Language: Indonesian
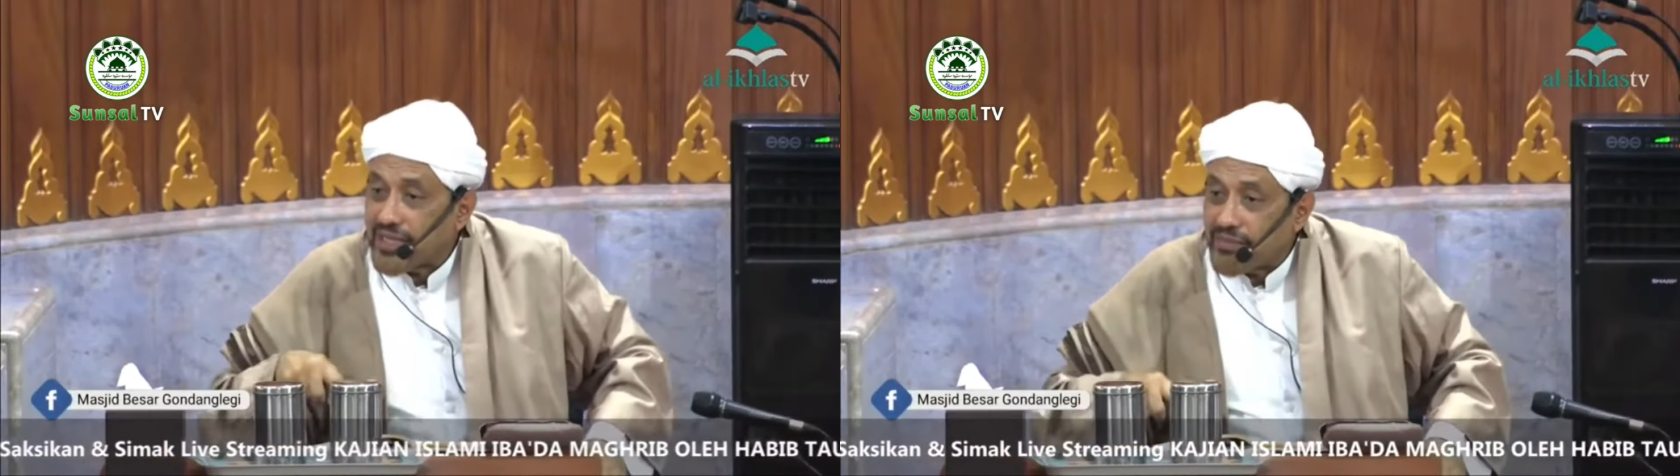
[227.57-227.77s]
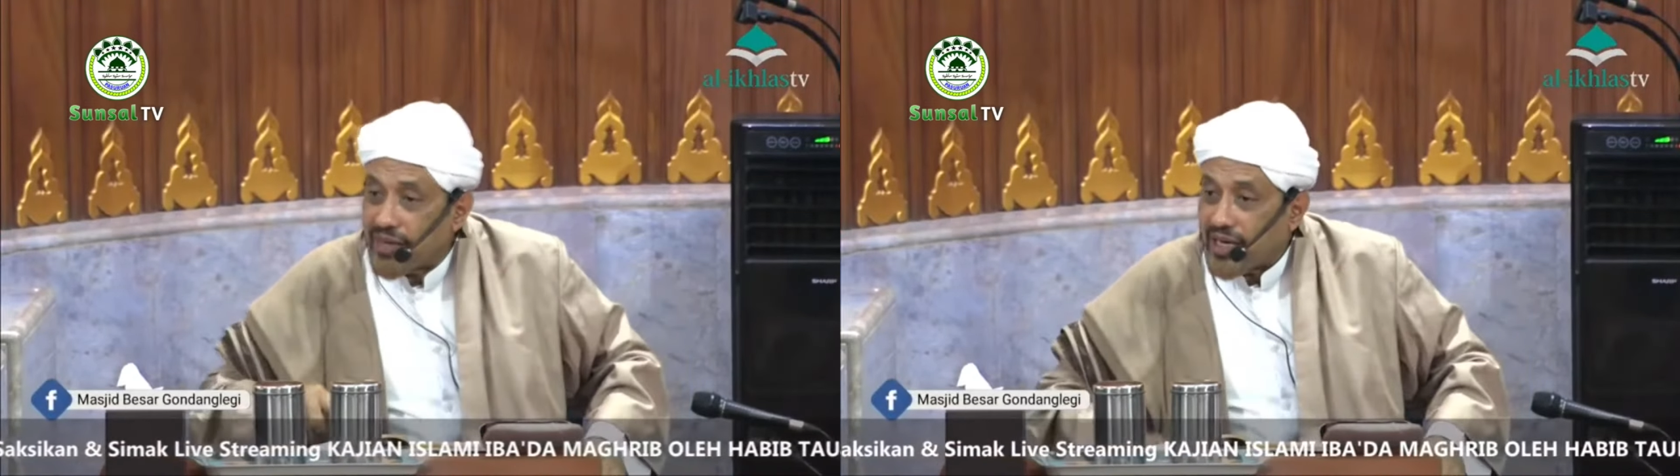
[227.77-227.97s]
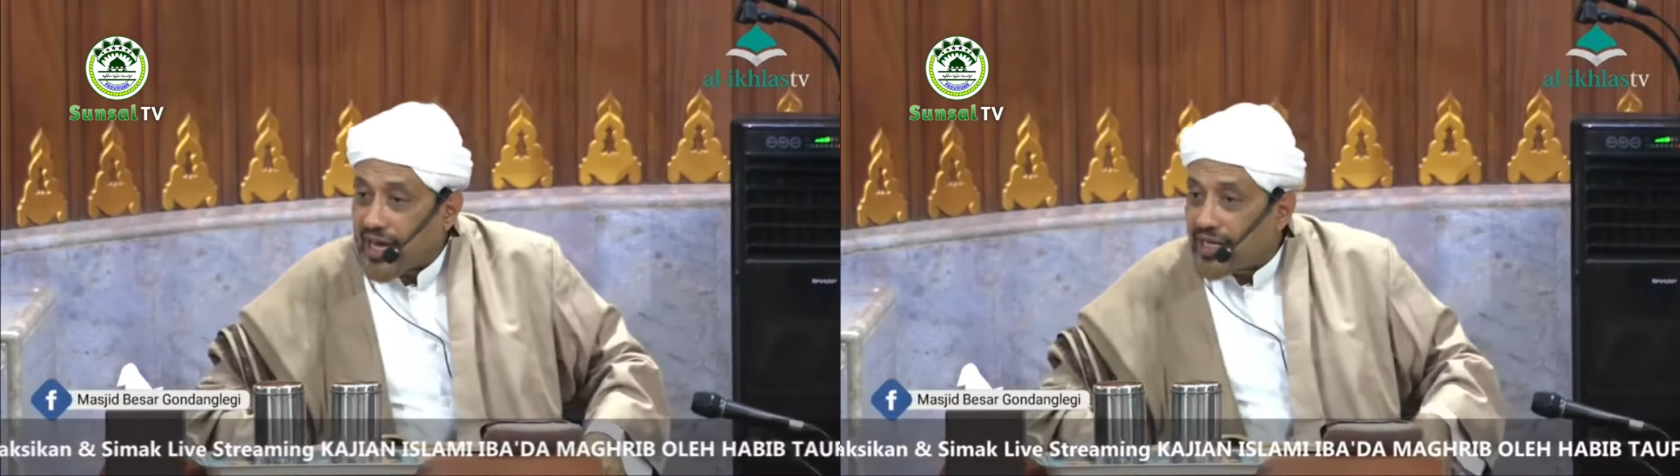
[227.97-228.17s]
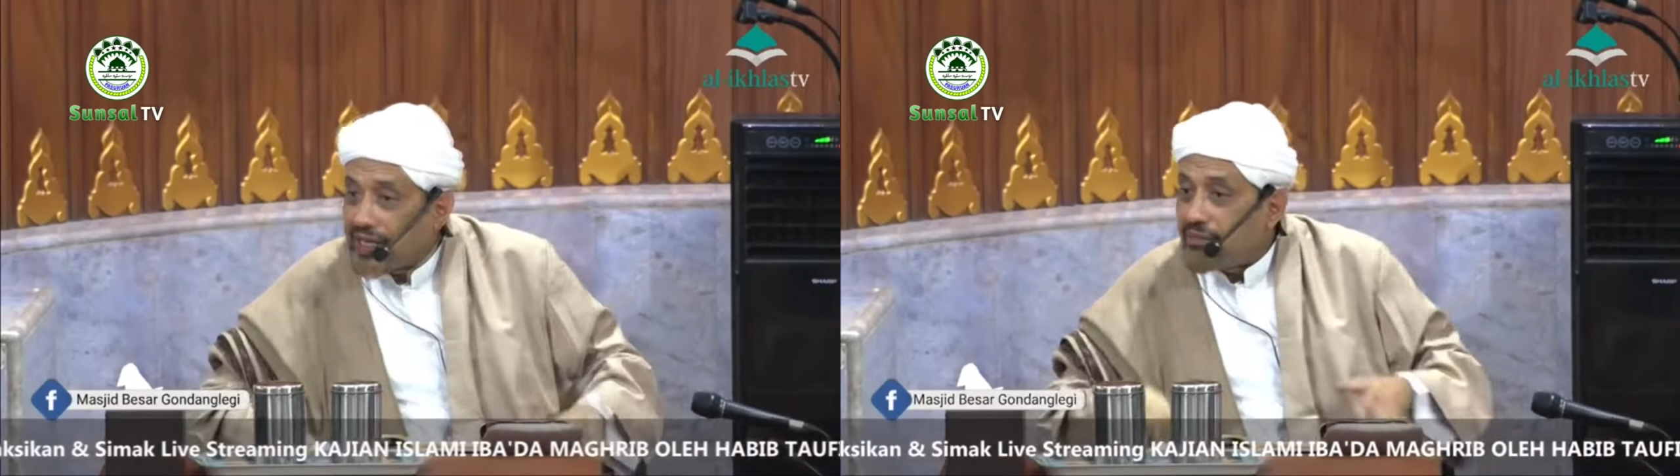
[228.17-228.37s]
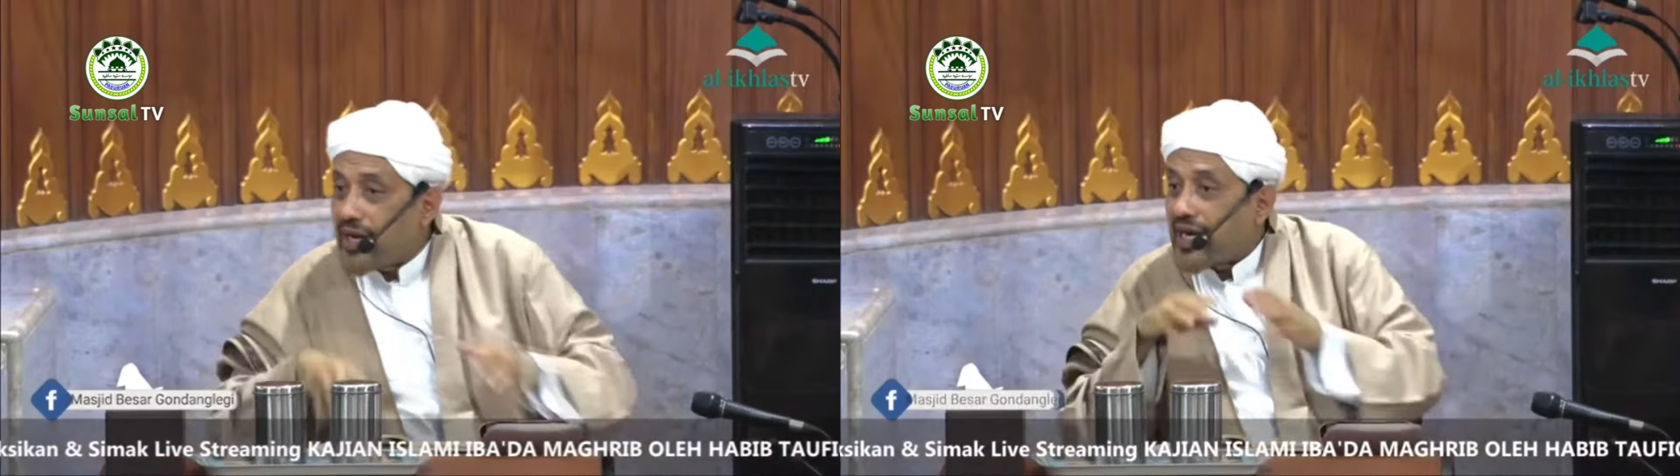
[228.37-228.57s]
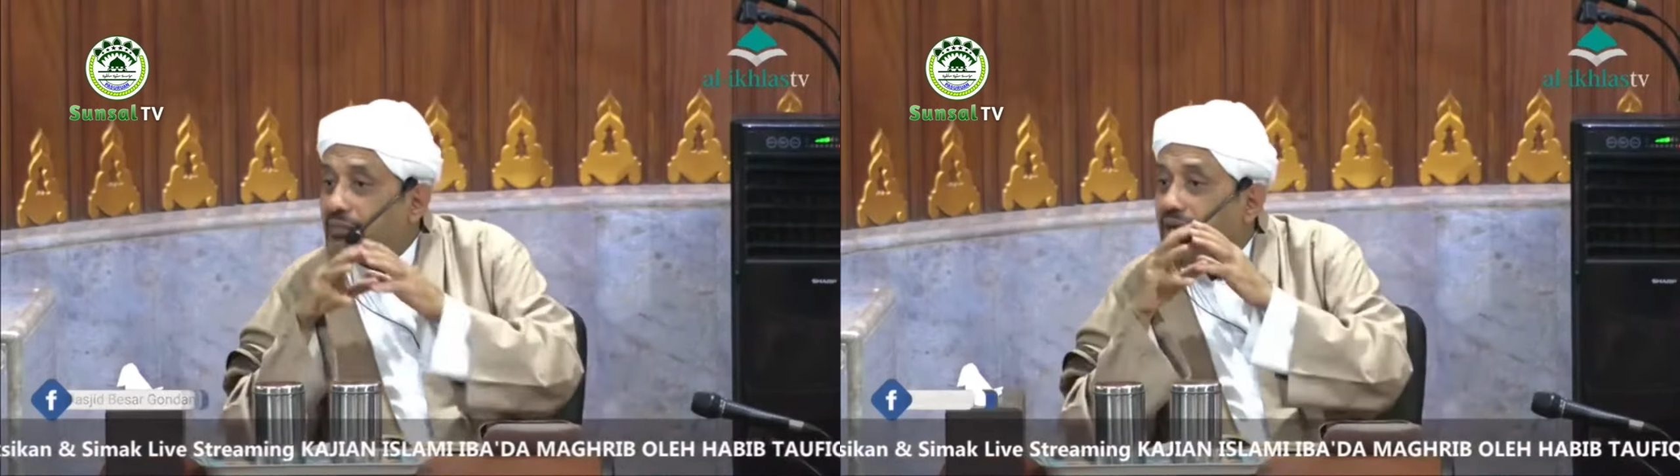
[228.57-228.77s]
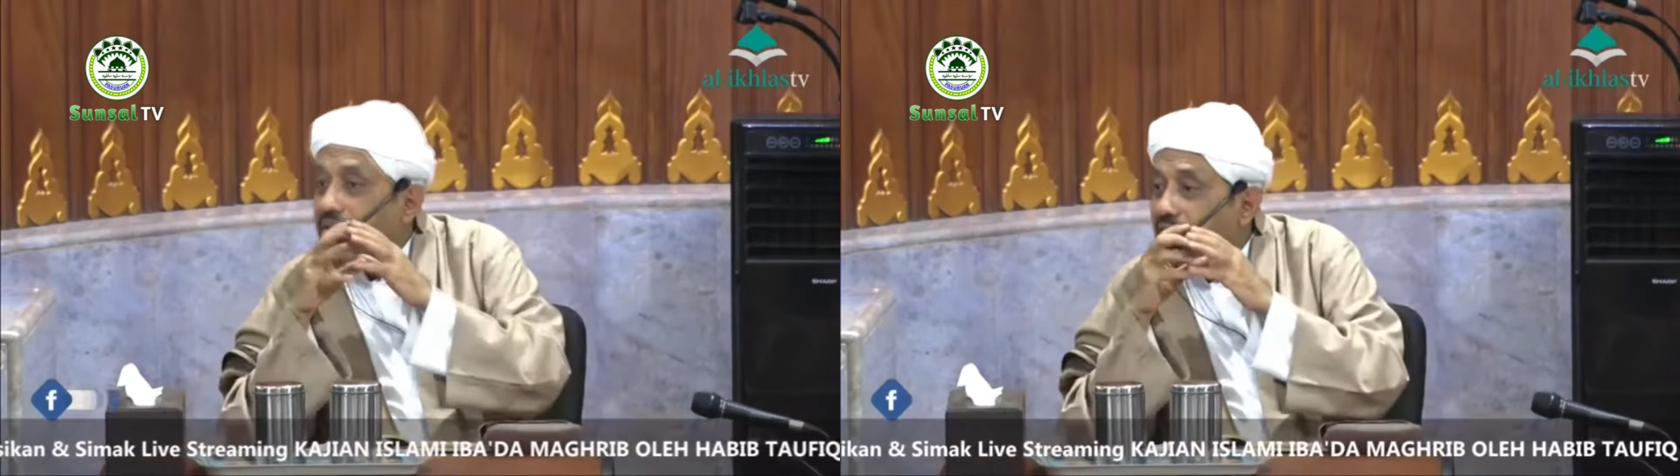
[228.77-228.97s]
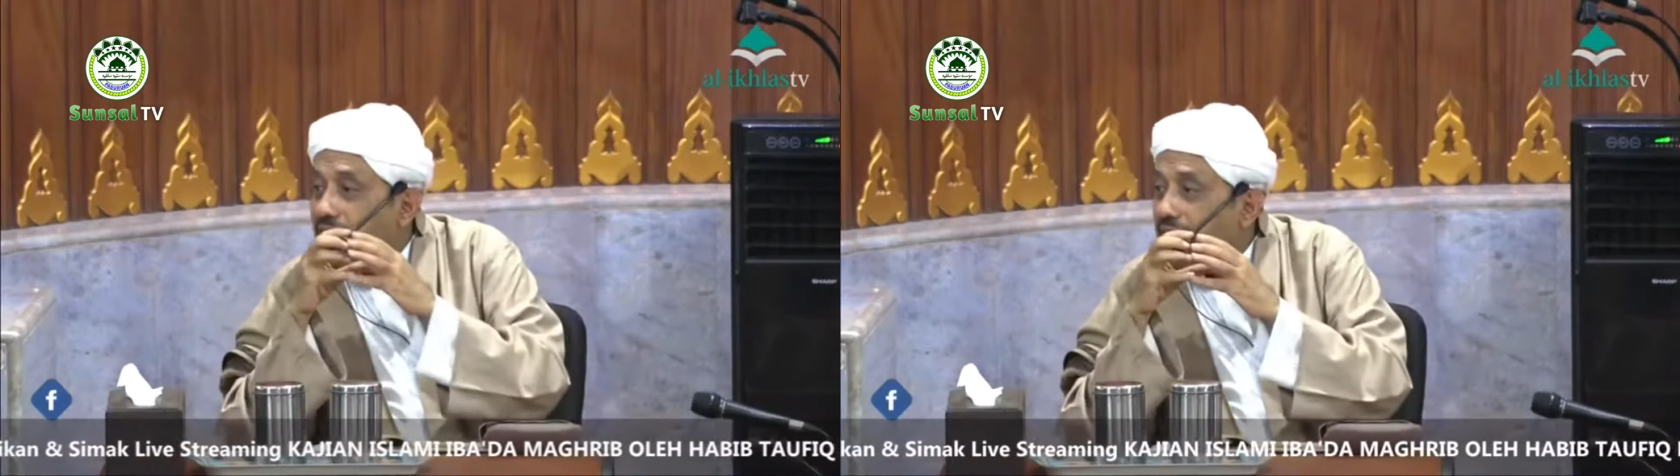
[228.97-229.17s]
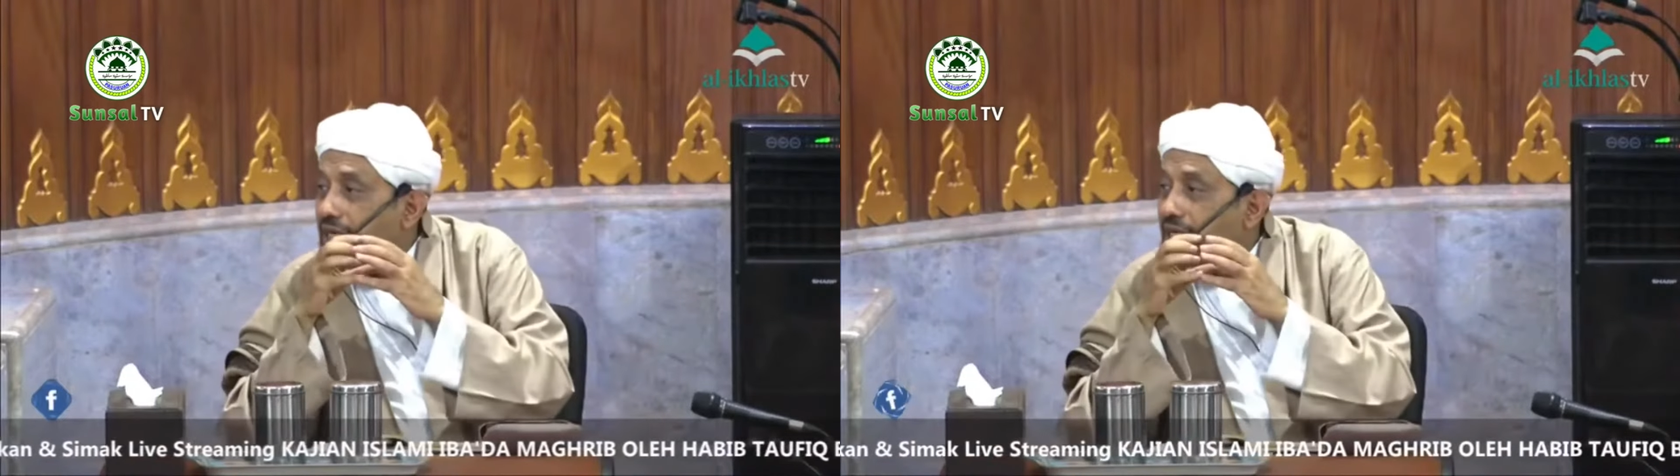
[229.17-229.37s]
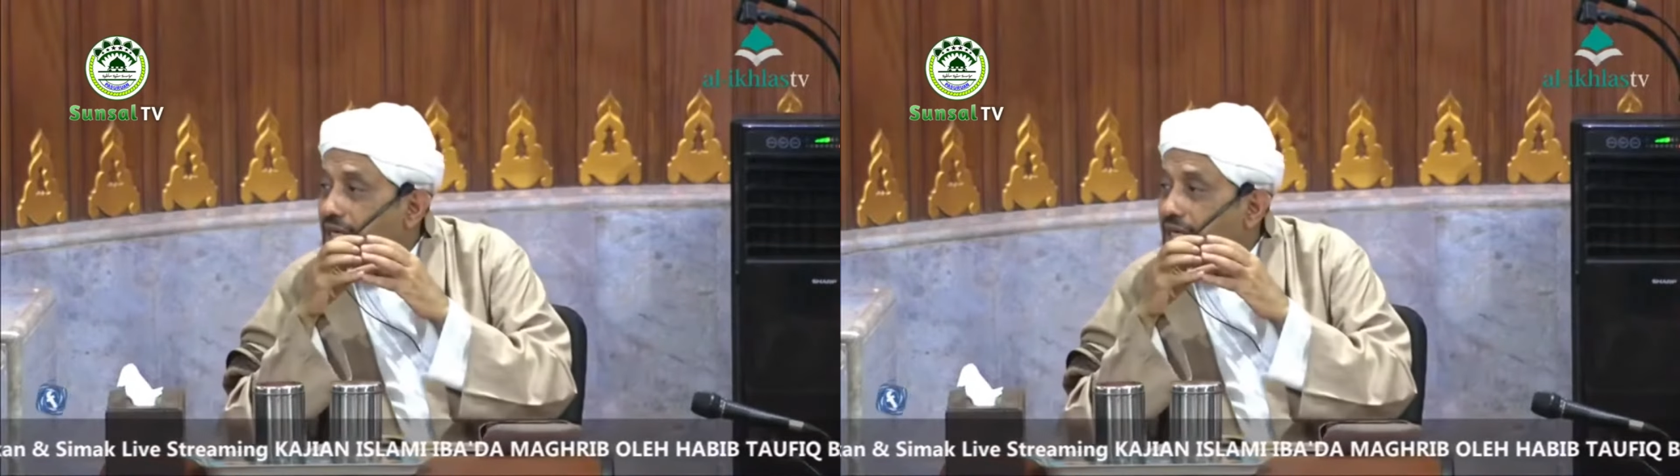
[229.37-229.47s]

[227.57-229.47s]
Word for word: ditimbang ada timbangan amal nanti